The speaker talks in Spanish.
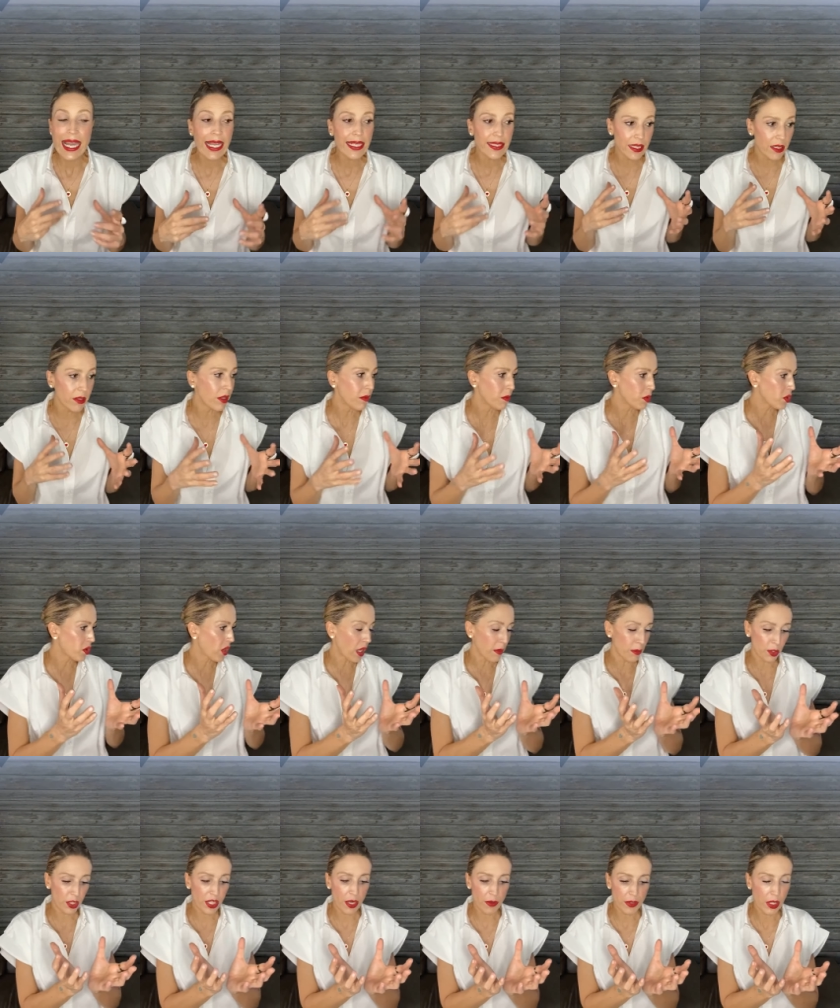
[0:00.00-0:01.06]
Les iba a mostrar
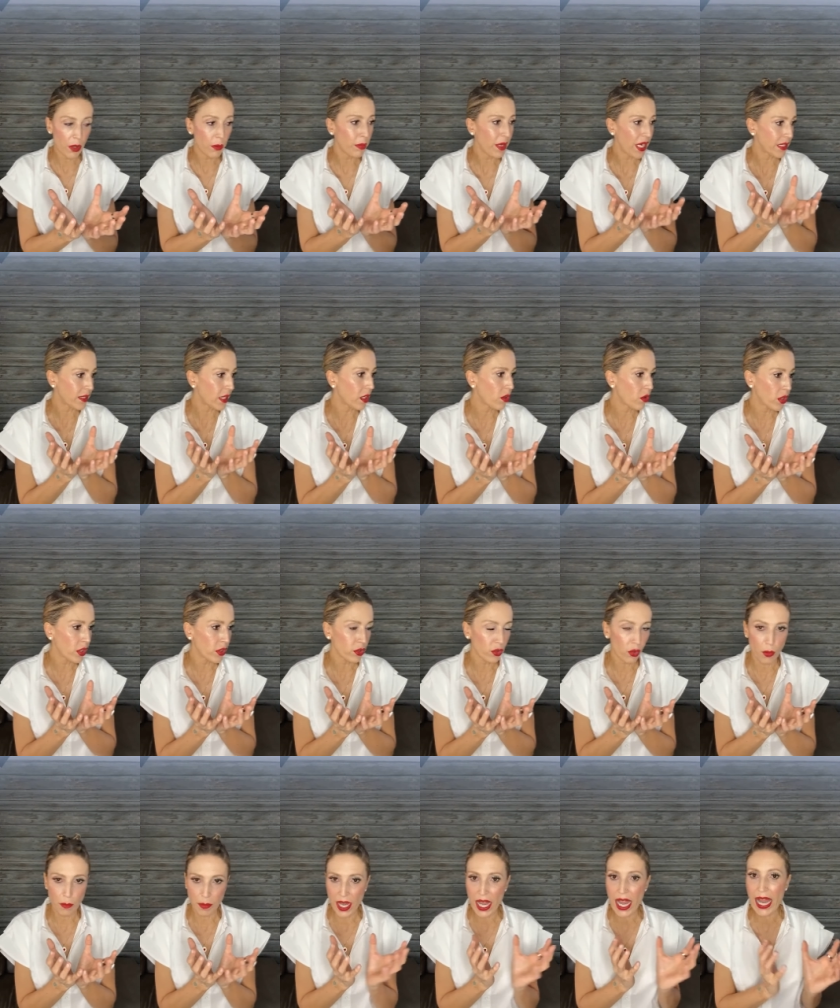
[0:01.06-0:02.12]
porque había un platico de
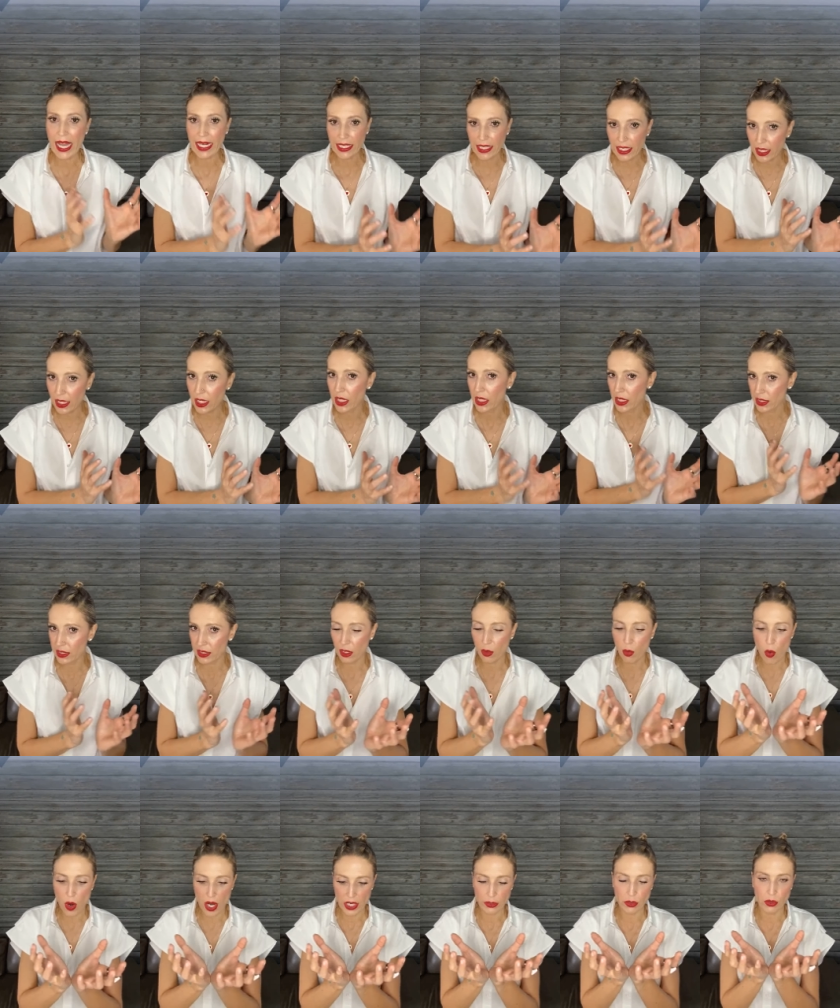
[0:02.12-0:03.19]
sopa aquí en este
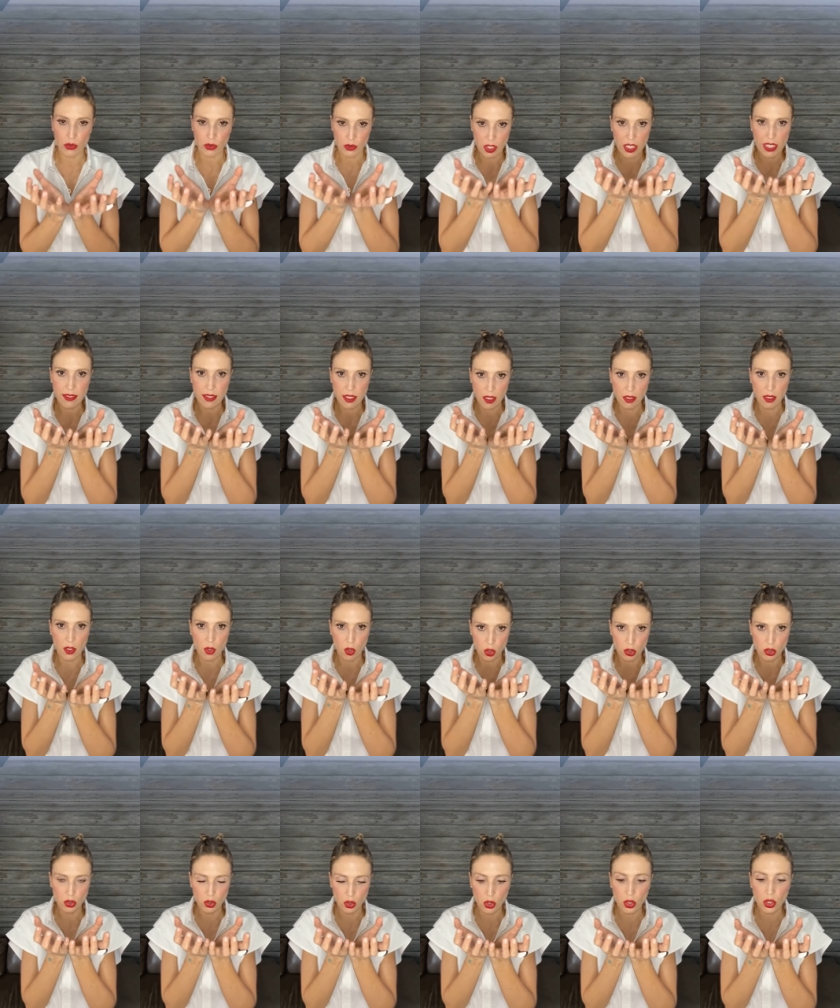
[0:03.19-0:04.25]
cuarto, así
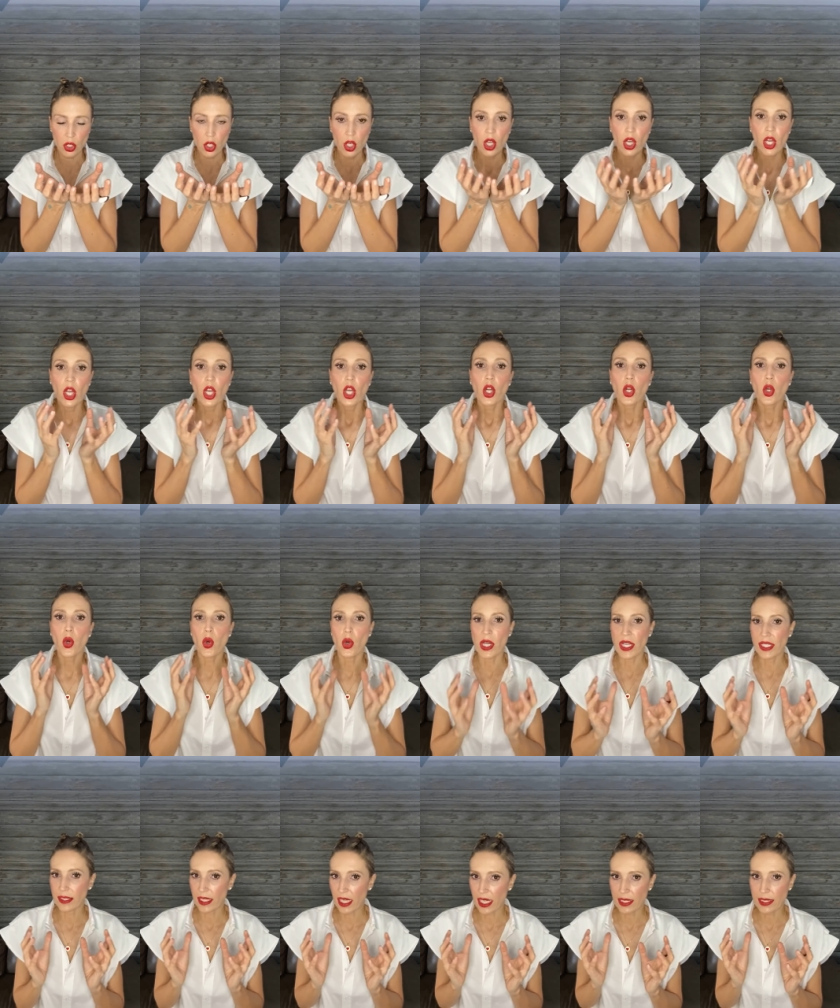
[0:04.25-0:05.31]
hondo,
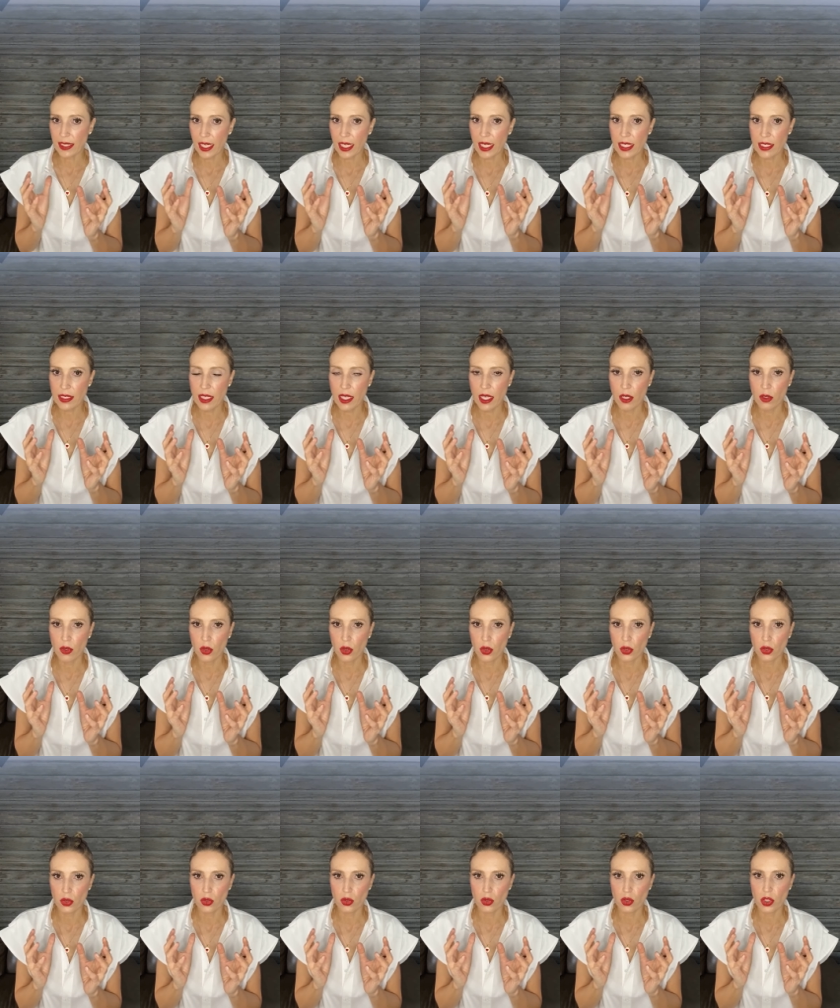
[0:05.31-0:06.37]
con las cáscaras de
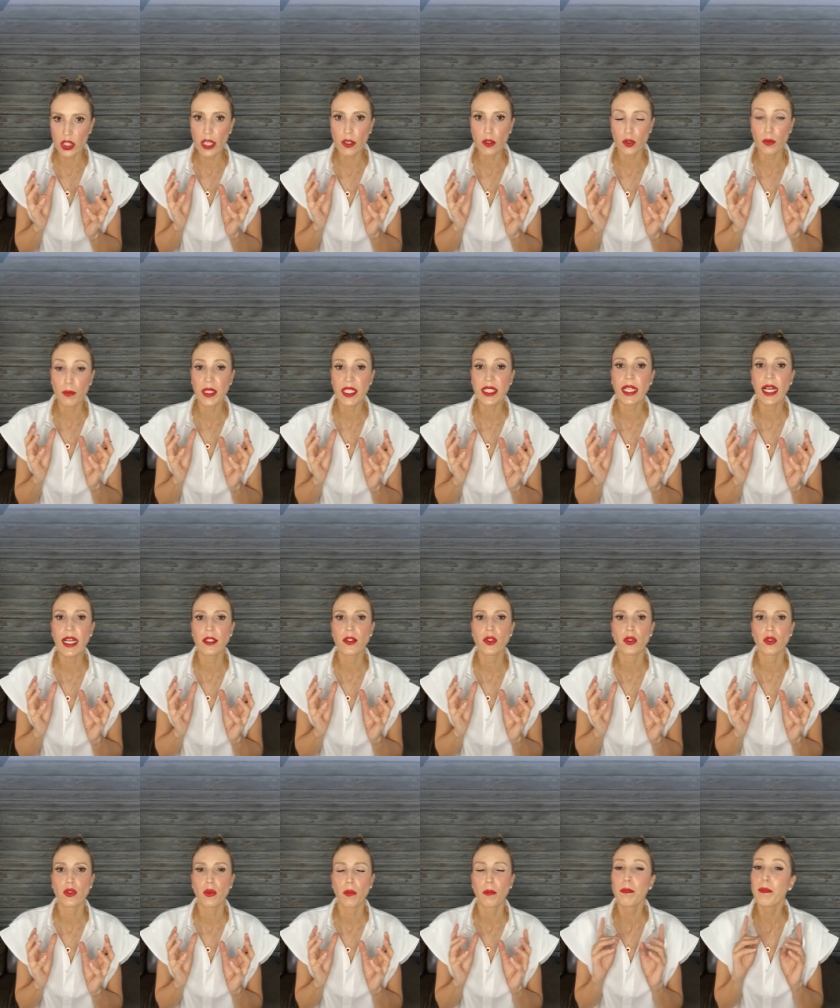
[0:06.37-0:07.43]
los, de los
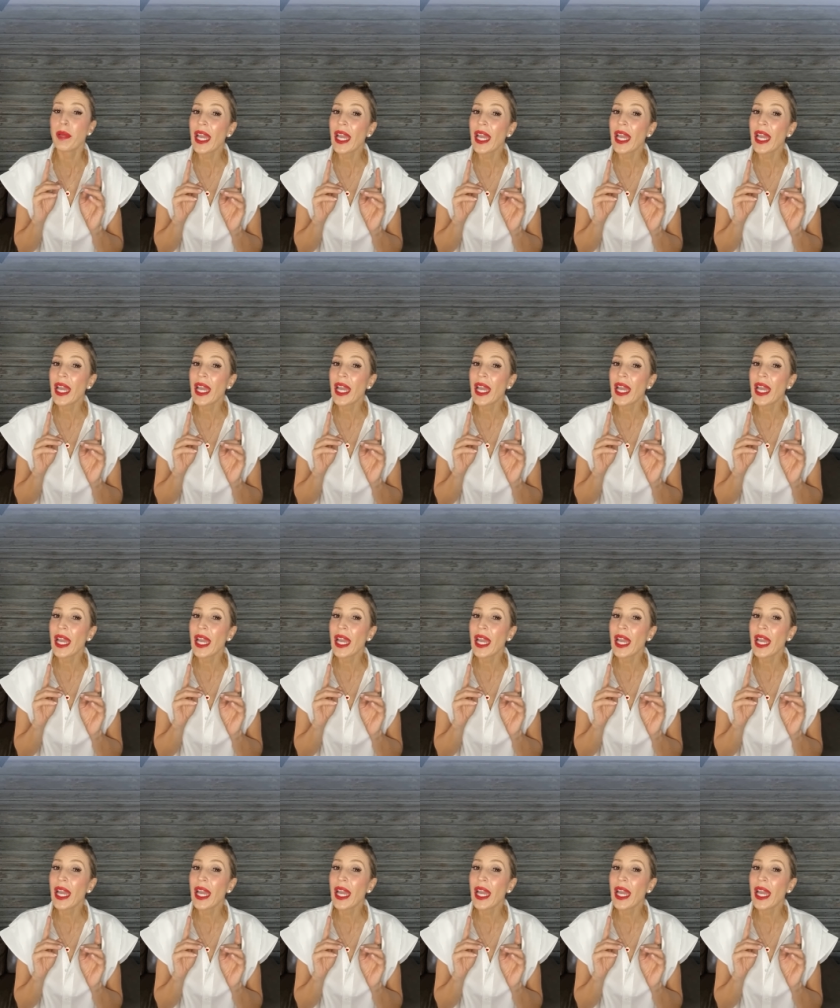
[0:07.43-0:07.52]
pistachos.